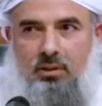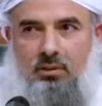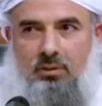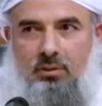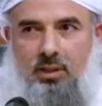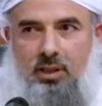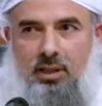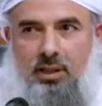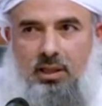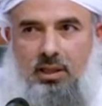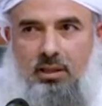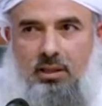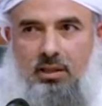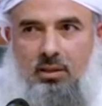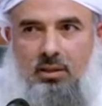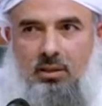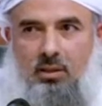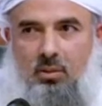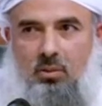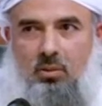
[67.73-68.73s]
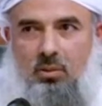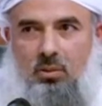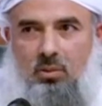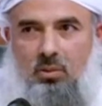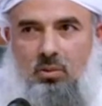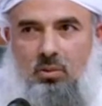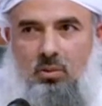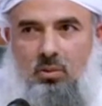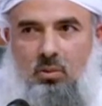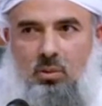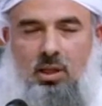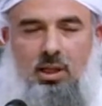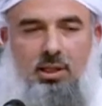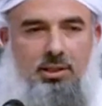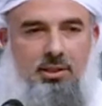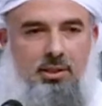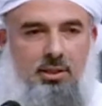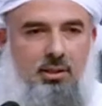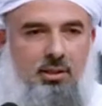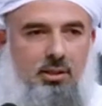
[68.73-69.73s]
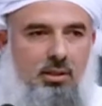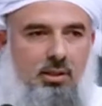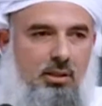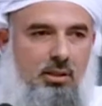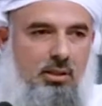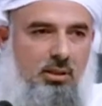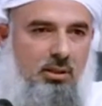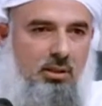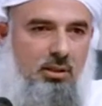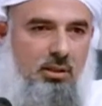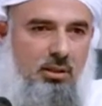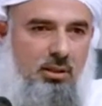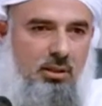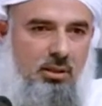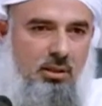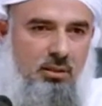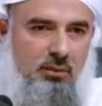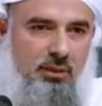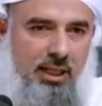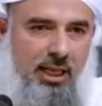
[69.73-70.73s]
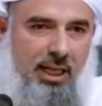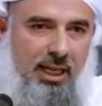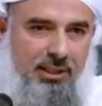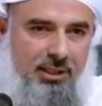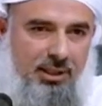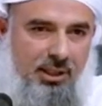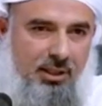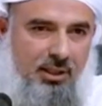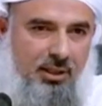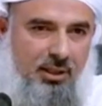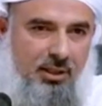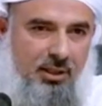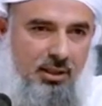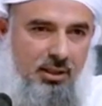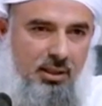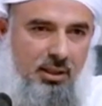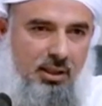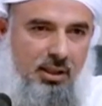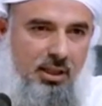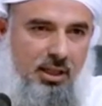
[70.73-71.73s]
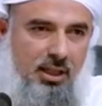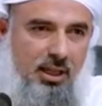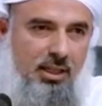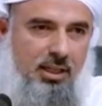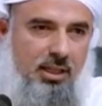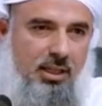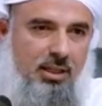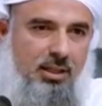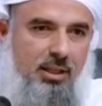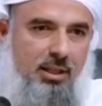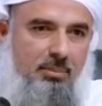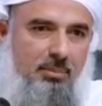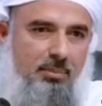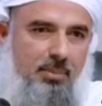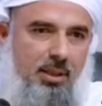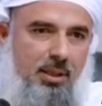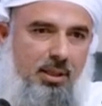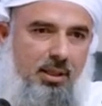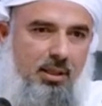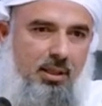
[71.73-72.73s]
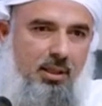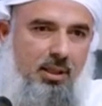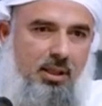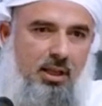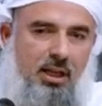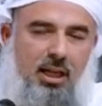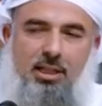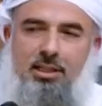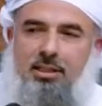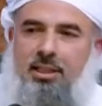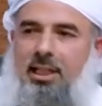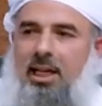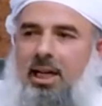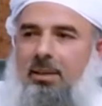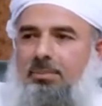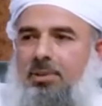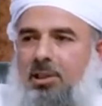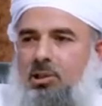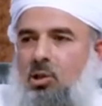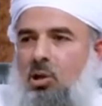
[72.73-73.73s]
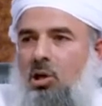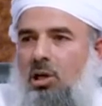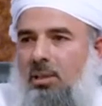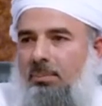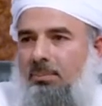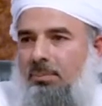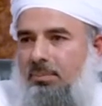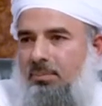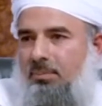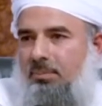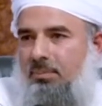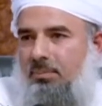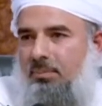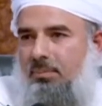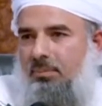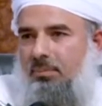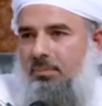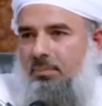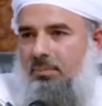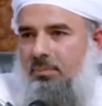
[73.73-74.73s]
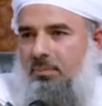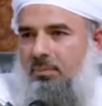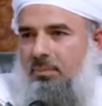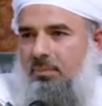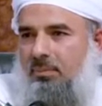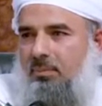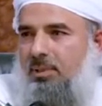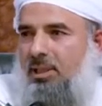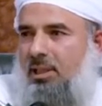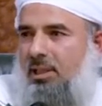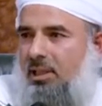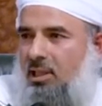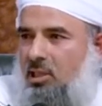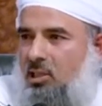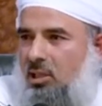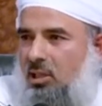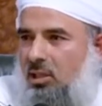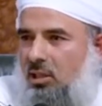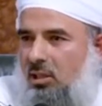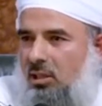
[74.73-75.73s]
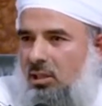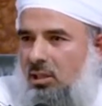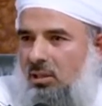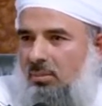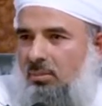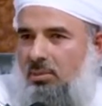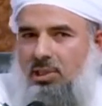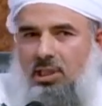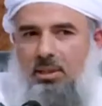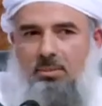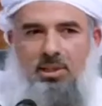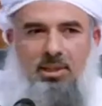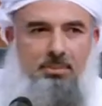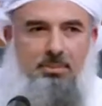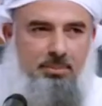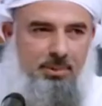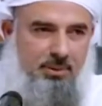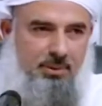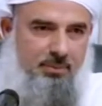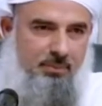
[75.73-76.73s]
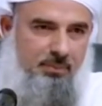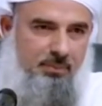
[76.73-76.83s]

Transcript: فورد في الحديث أن الذنب أن العبد يحرم من الرزق بسبب ذنب